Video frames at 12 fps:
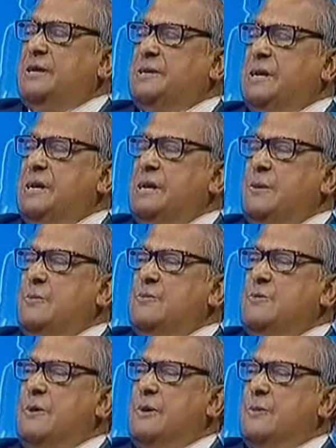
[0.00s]
দেশের
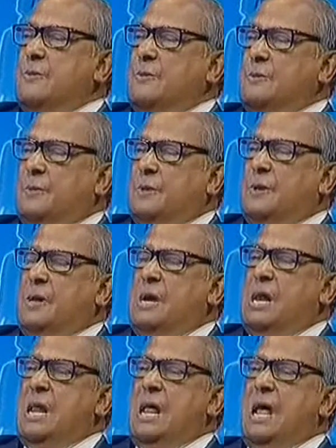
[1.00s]
উন্নয়ন করব
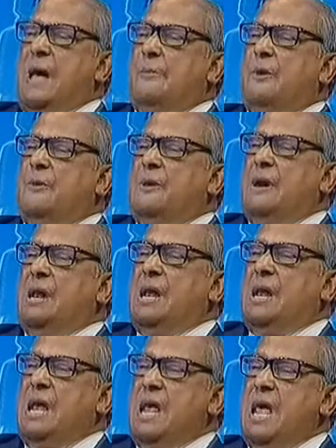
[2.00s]
এবং
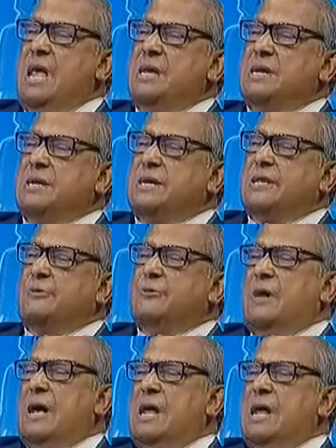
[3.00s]
এই যে
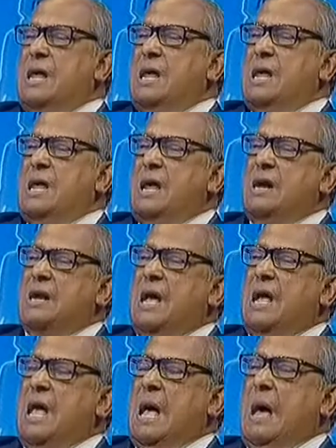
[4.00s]
চেতনা এটা
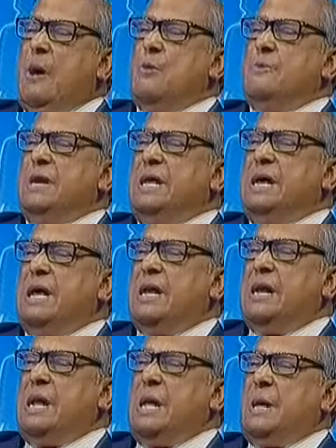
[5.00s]
আওয়ামী লীগের
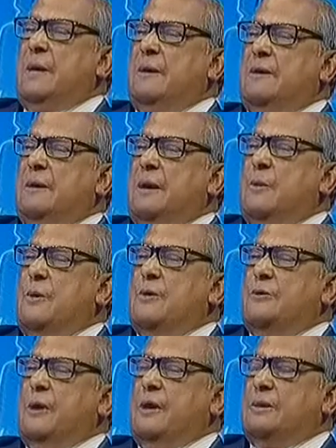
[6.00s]
গণ
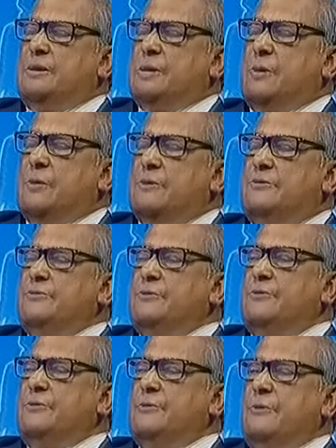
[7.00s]
যে
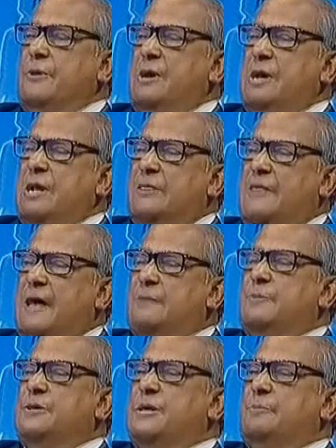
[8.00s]
গঠনতন্ত্র তার
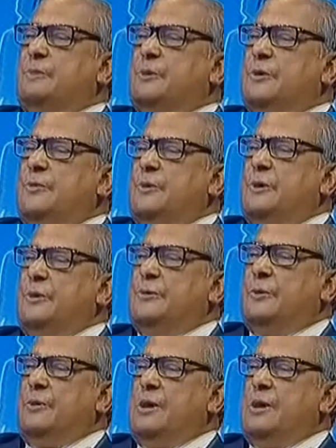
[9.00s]
মধ্যে প্রতিফলিত